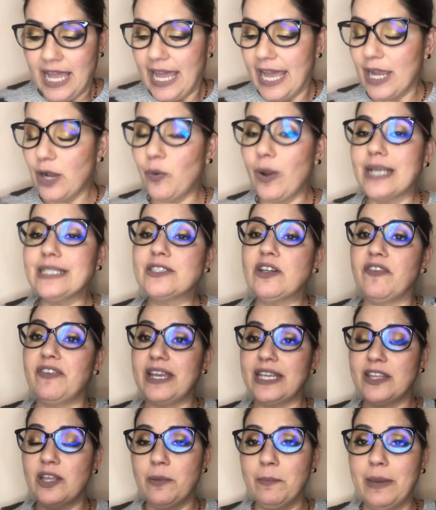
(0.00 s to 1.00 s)
in questo
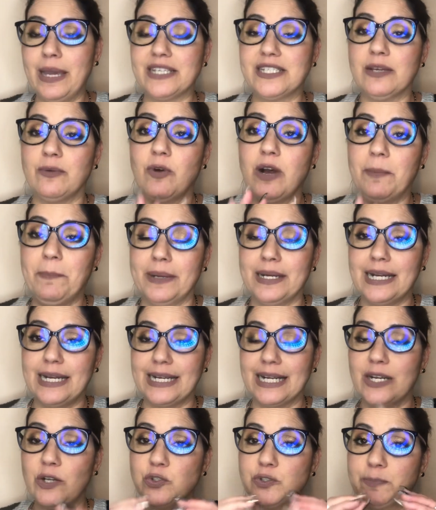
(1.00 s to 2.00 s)
video invece voglio
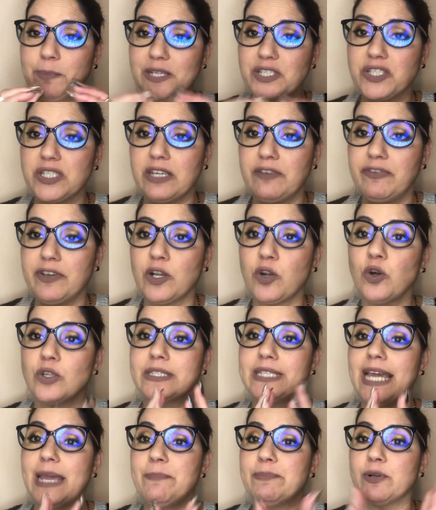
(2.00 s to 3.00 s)
parlare nello specifico
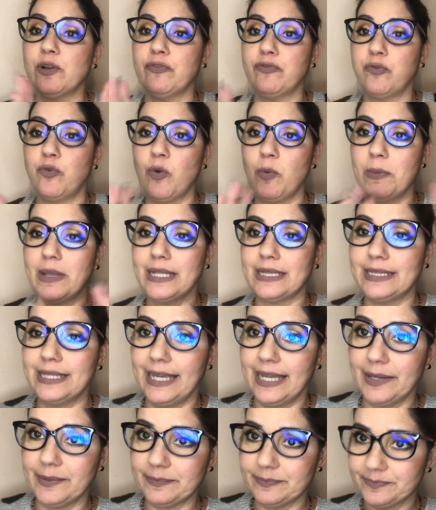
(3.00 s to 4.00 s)
dei profumi
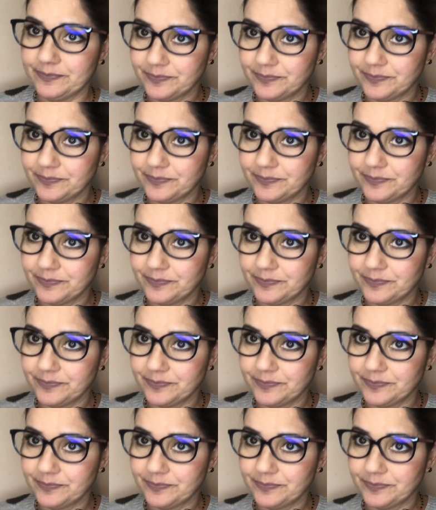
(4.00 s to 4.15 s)
di